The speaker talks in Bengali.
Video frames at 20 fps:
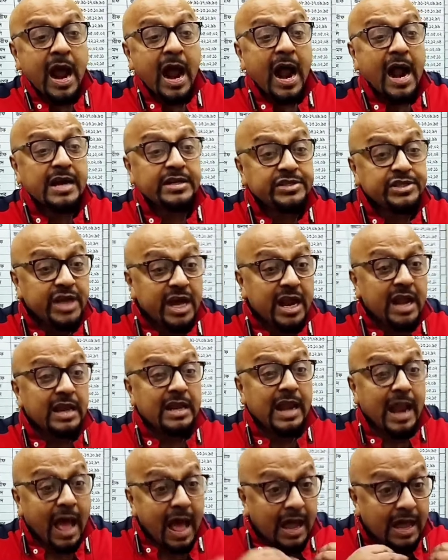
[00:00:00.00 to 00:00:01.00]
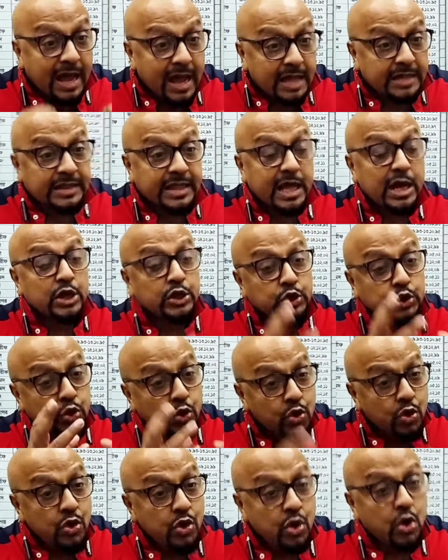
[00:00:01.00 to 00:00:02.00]
আর যারা লাগাতার
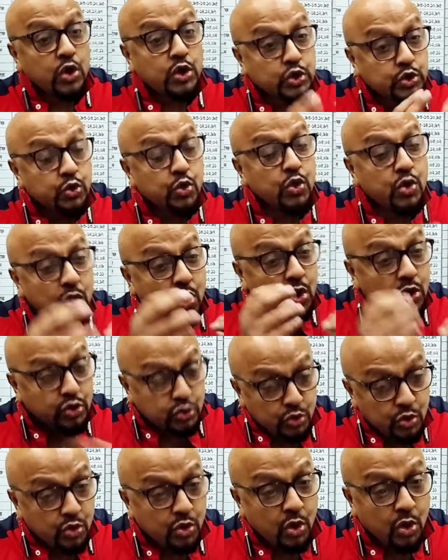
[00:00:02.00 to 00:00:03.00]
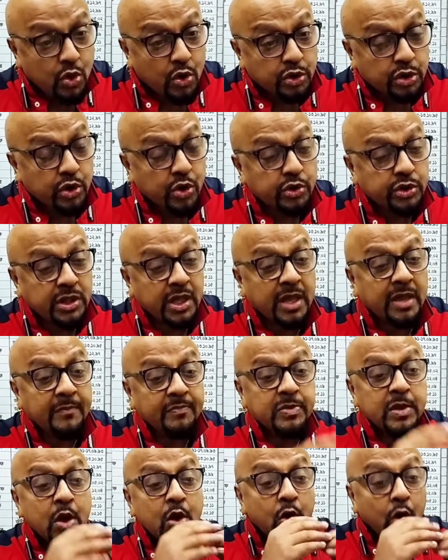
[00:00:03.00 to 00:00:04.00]
শূন্য শূন্য শূন্য করতে করতে
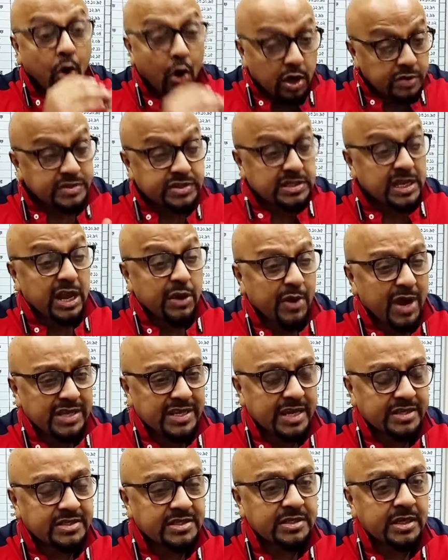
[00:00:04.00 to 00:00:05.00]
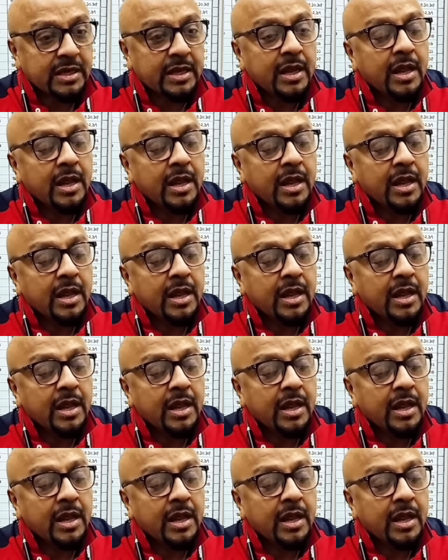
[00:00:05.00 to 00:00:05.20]
অস্থির হয়ে যাচ্ছে